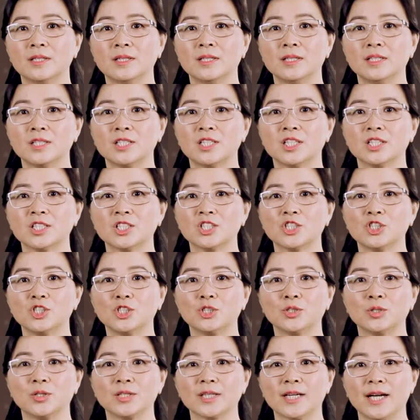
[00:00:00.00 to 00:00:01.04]
生殖
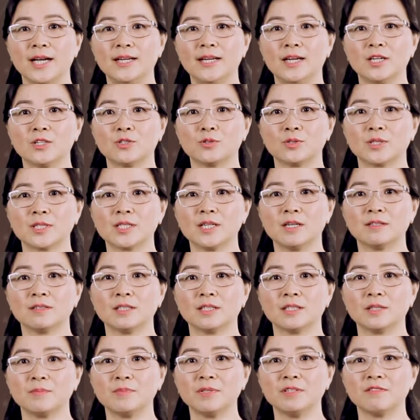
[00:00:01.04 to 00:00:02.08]
系统感染所造
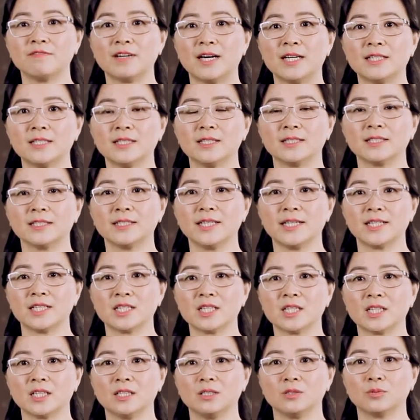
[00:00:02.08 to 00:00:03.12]
成的并发症也
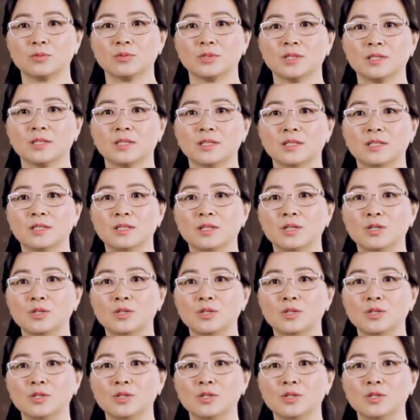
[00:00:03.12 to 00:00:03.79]
是很多的。